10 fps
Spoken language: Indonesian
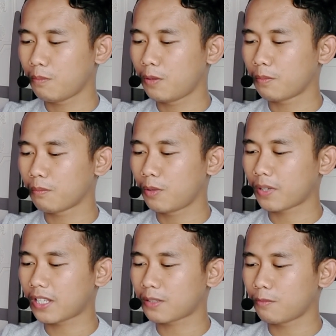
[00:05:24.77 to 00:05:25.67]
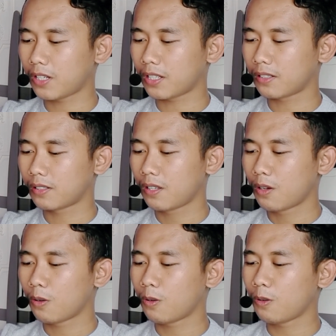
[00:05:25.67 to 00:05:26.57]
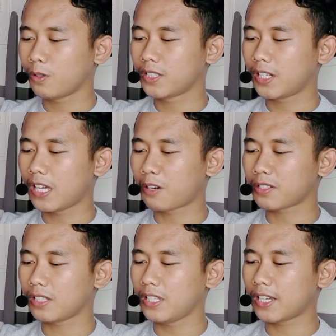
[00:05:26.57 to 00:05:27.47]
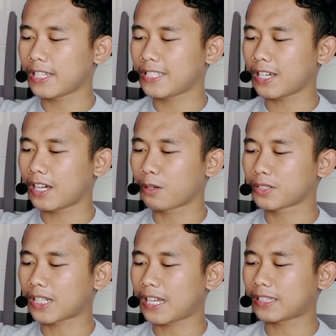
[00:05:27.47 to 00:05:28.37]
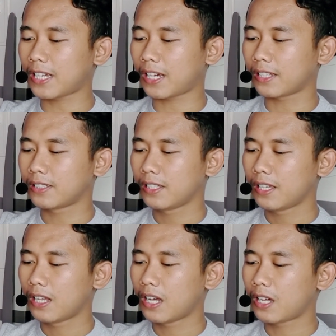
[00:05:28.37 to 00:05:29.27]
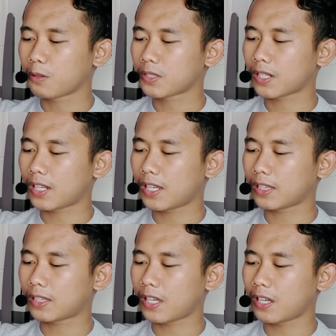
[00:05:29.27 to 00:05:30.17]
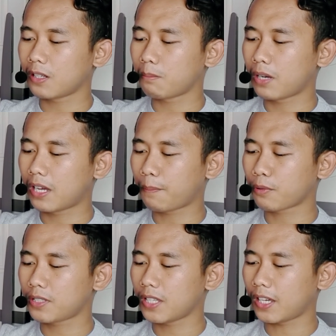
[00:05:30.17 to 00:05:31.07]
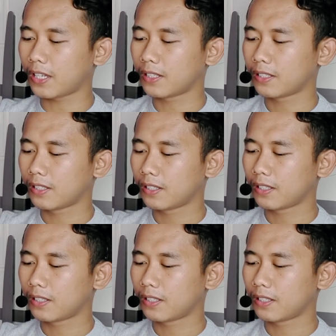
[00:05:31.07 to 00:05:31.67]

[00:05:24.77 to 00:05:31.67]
Oh, belum belum kena semua. Oh, jadi harus ini ya guys ya, harus rata. Harus rata menghapusnya.